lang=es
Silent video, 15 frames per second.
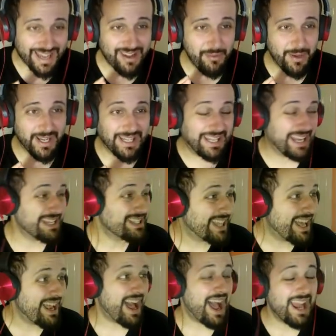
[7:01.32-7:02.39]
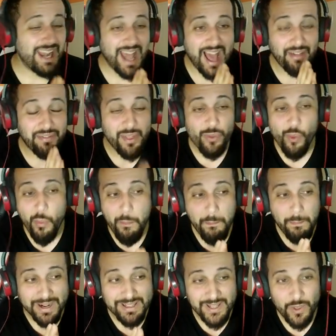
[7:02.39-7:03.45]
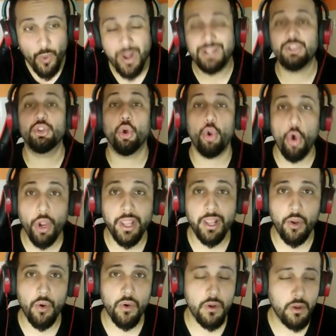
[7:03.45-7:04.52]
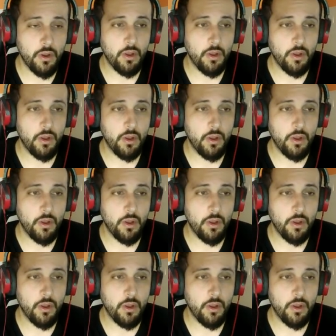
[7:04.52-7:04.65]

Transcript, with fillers: de River, que está haciendo un partido antológico.